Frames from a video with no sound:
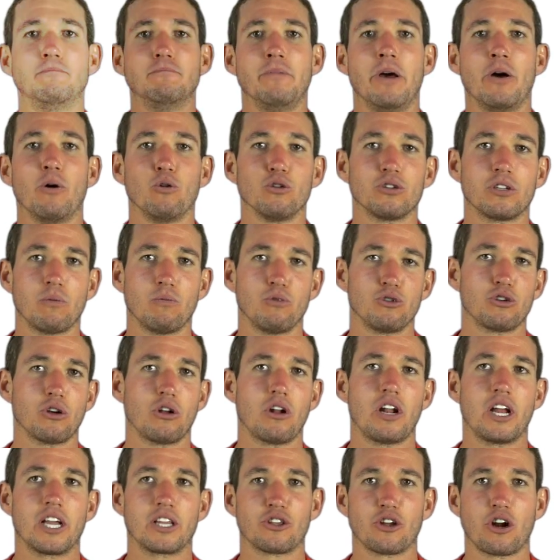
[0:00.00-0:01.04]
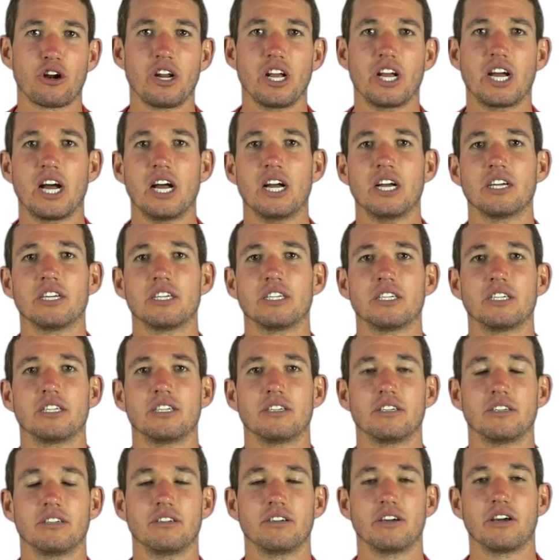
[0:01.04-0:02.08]
Me gusta mucho la electrónica,
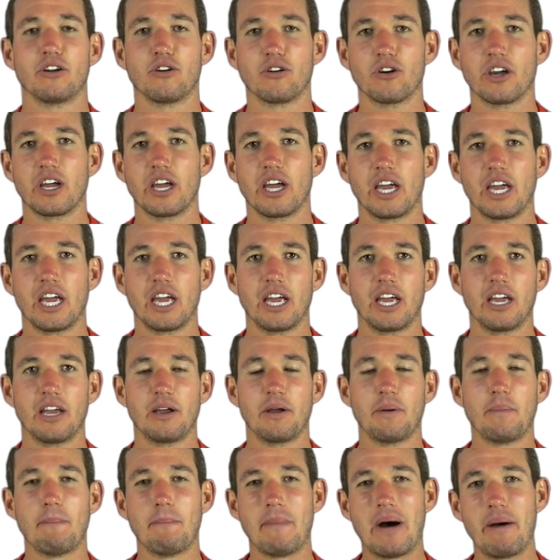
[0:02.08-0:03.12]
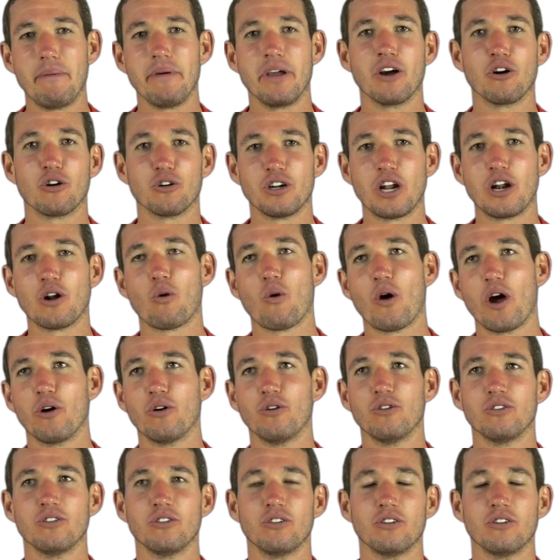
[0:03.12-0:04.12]
Creo que va bien con el juego,